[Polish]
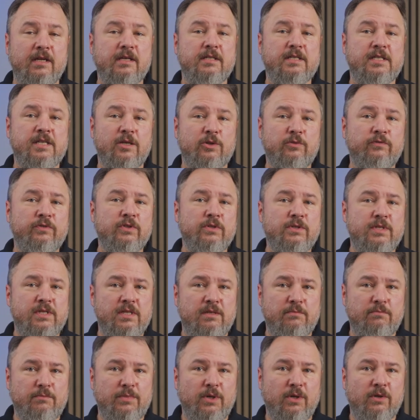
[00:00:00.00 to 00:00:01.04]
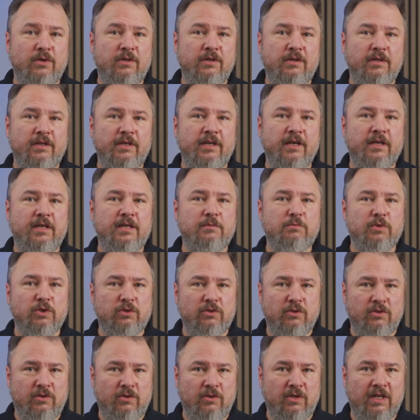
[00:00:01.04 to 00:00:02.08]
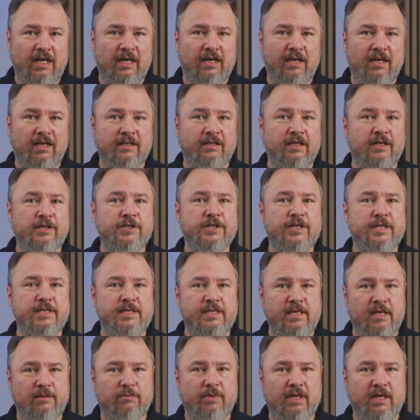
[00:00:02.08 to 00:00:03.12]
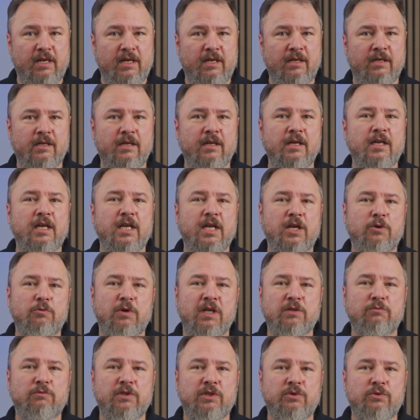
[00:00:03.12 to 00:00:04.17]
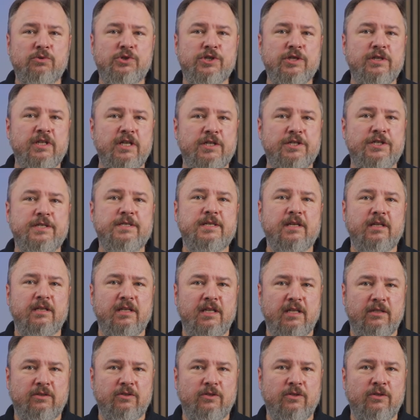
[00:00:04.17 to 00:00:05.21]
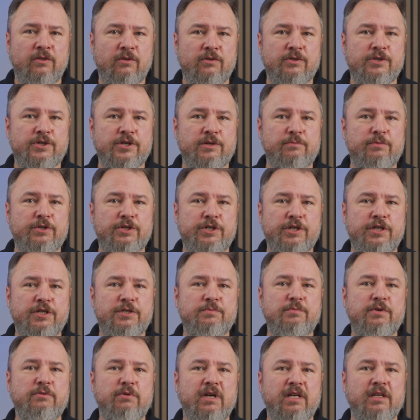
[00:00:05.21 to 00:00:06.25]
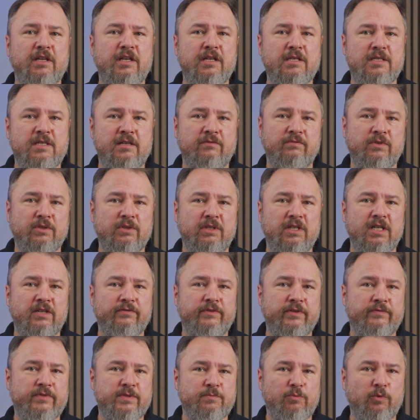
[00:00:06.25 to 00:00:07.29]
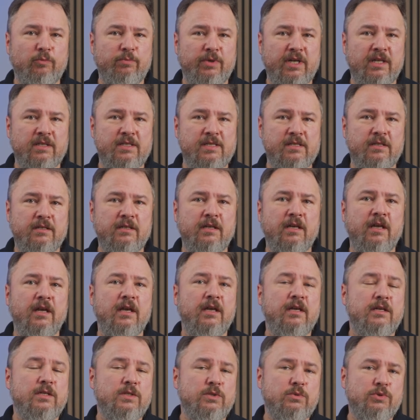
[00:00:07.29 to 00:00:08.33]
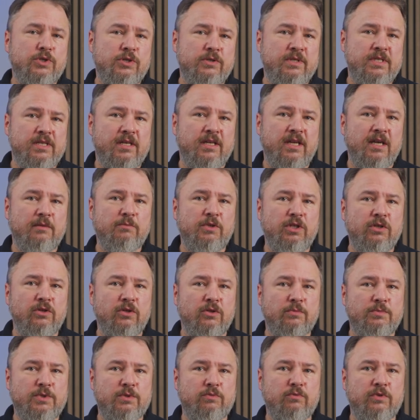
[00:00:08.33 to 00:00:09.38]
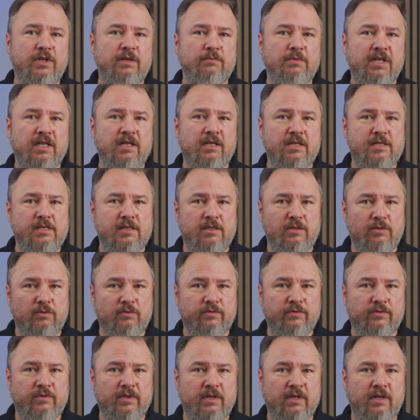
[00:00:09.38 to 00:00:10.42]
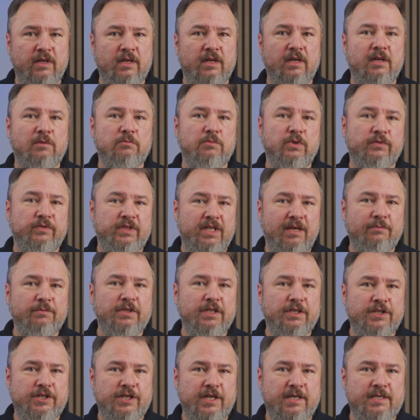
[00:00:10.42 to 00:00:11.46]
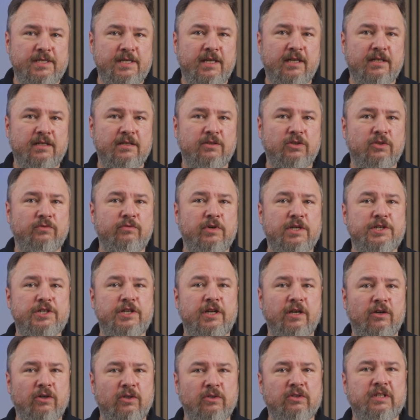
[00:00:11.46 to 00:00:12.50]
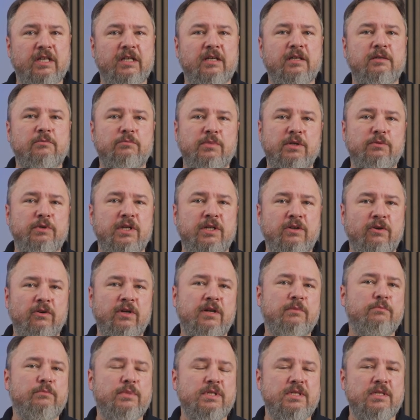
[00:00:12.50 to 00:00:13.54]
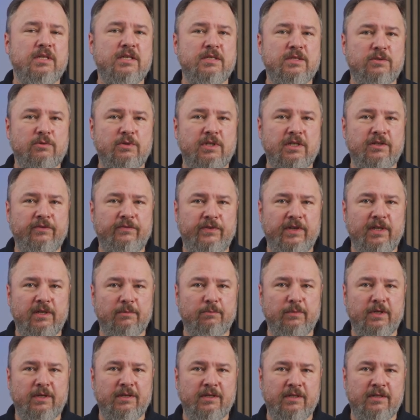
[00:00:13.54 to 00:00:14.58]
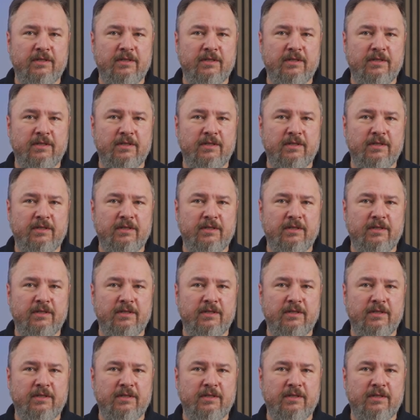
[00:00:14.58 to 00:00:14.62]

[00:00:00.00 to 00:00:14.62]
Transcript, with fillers: Zarówno Symbol, jak i Motorola, a także Zebra kładły duży nacisk na to, żeby sieć była niezawodna we współpracy z urządzeniami do obsługi magazynów, bo w tamtych czasach to właśnie one były korem biznesu tych firm.